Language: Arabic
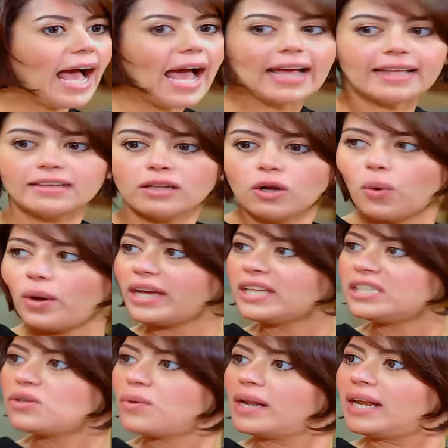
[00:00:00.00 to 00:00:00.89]
عادل هو
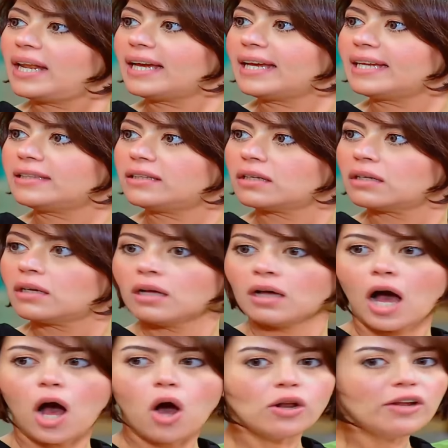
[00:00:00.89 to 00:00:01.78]
جدي ولا جدك
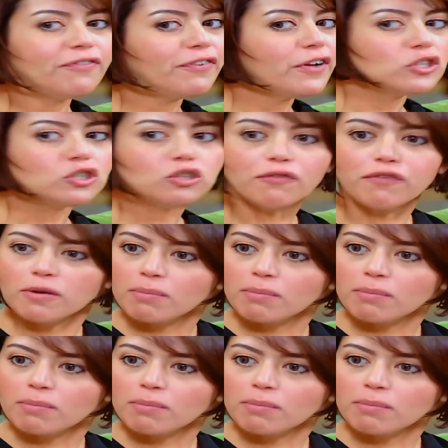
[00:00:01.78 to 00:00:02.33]
اهو نفرش له في